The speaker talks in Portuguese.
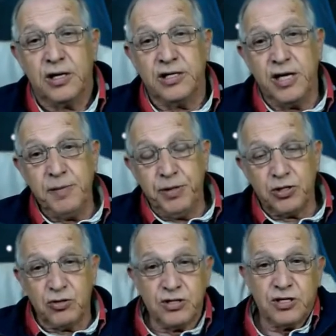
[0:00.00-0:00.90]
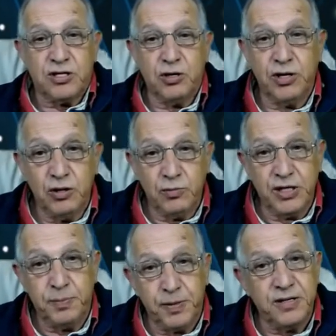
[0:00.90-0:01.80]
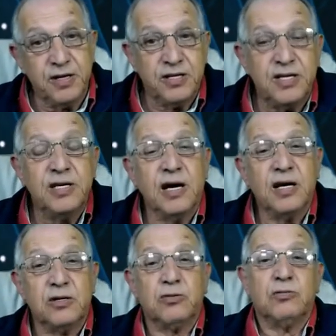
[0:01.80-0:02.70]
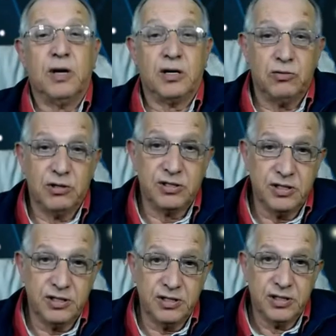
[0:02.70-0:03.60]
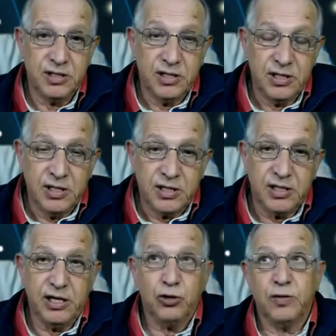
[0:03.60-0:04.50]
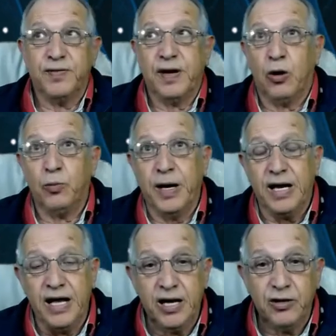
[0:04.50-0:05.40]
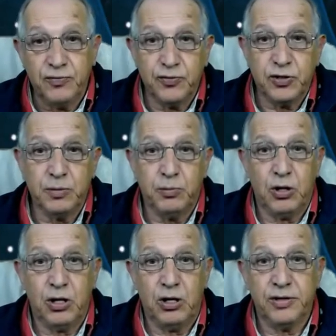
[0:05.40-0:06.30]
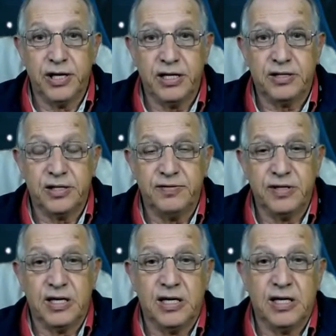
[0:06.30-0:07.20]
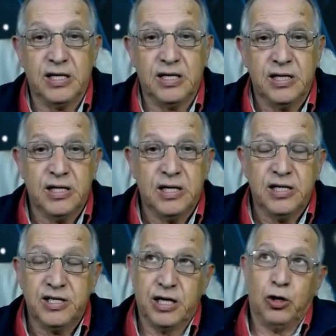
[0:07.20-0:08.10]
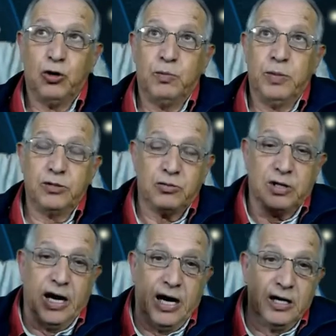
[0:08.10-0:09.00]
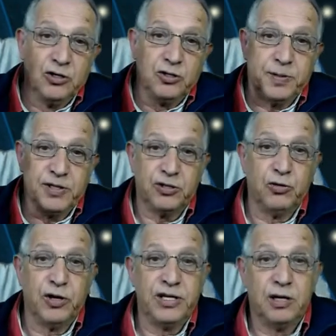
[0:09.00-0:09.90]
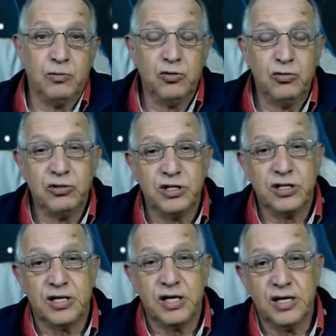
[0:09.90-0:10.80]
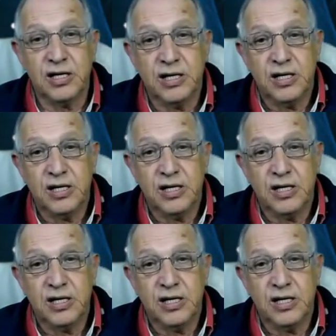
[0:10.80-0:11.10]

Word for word: que tem pessoas que são realmente predestinadas a alguma coisa, né? que nem houve lá o Pelé no futebol, né? Teve lá, sei lá, o Roberto Carlos para ser o rei da música,